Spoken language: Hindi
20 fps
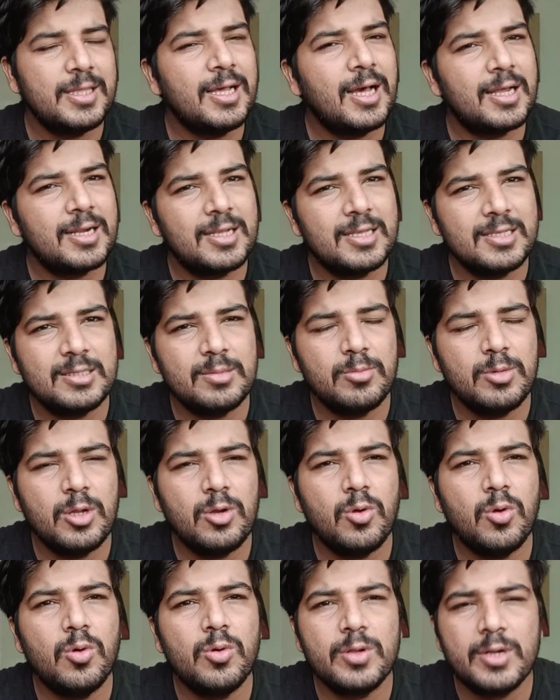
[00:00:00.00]
है हर किस्म के
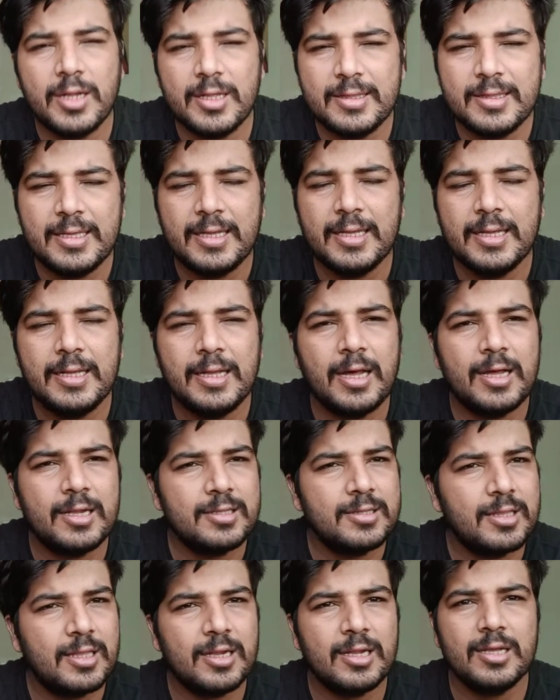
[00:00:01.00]
लोग रहते हैं हर
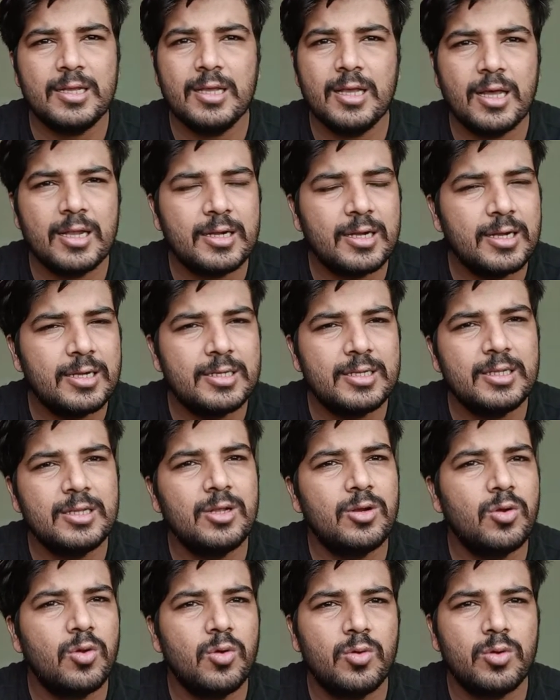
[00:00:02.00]
तरह के हर कंट्री
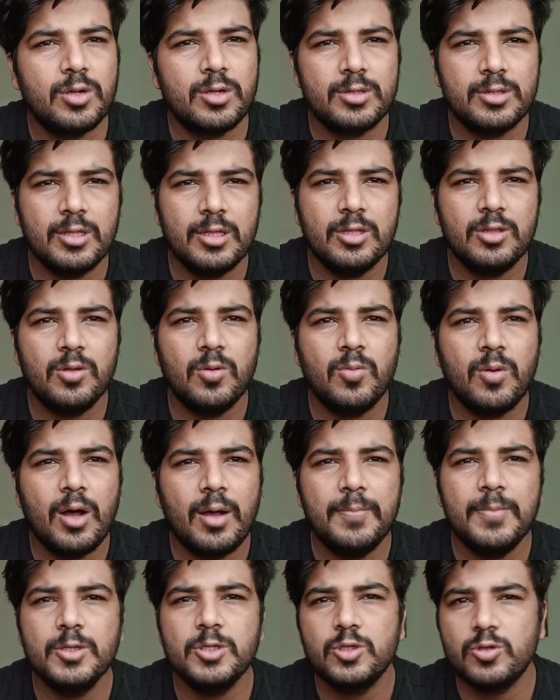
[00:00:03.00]
के लोग रहते हैं तो वहाँ
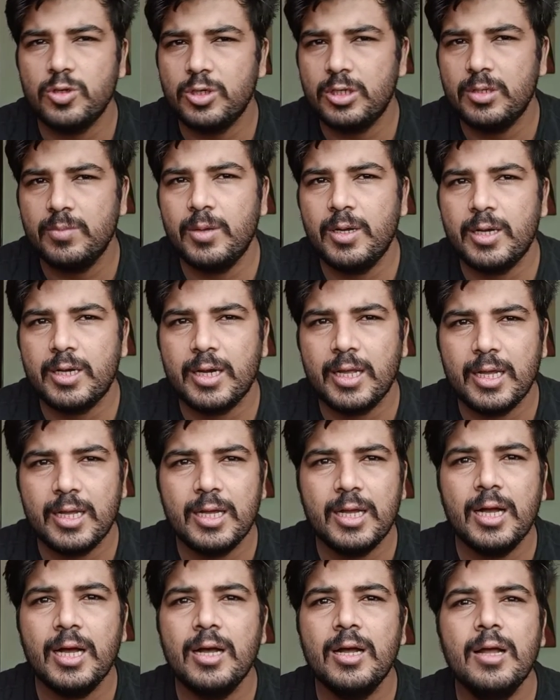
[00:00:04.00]
पे सुइटेबल
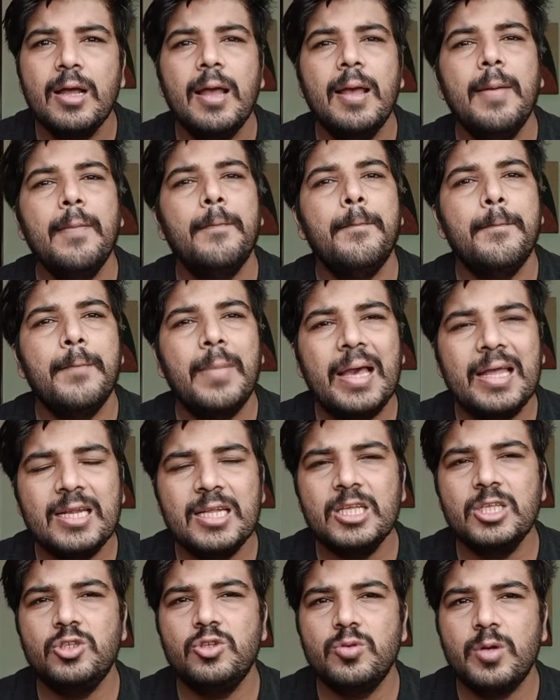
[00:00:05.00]
रहेगा
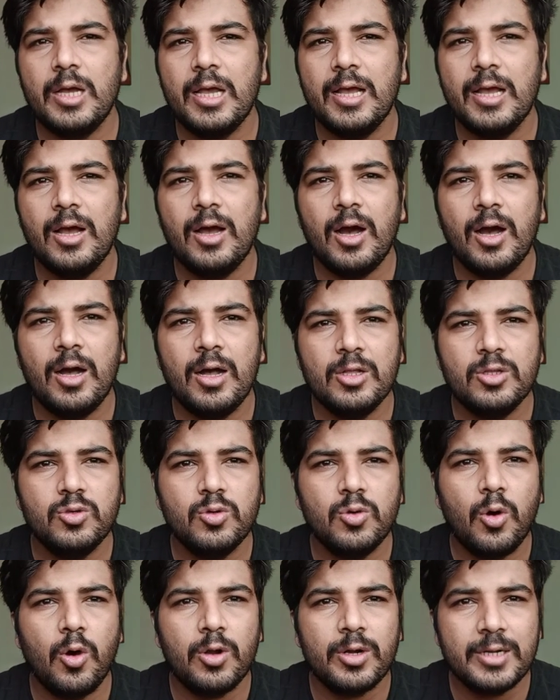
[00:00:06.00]
मैनेज जो है
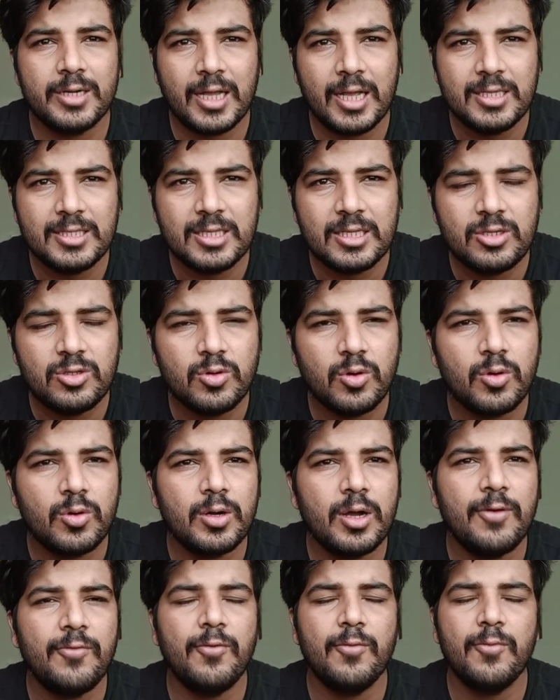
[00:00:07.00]
जो ऑर्गेनाइज़र जो
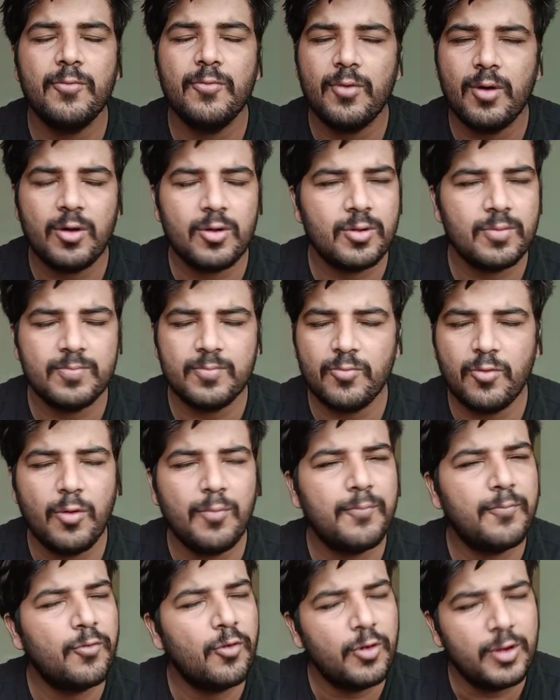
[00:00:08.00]
होगा वो वो
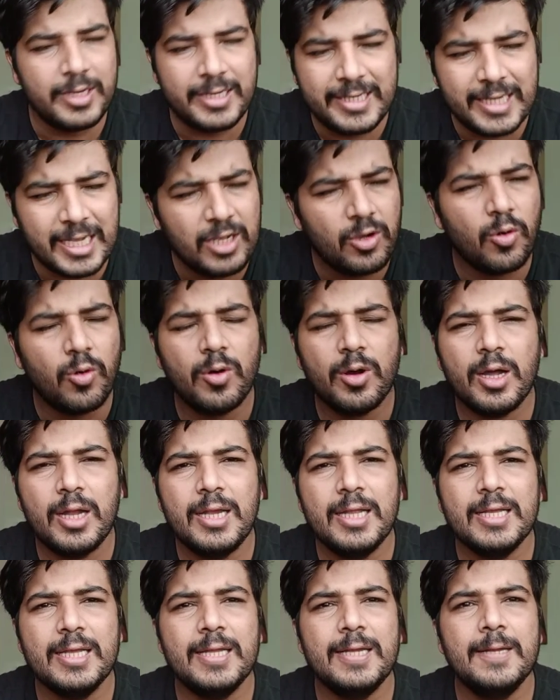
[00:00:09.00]
वो इंडिया ही होगा
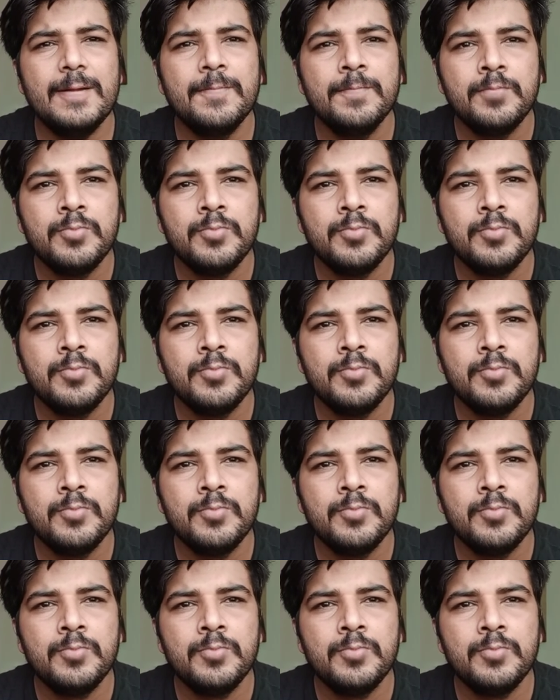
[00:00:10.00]
लेकिन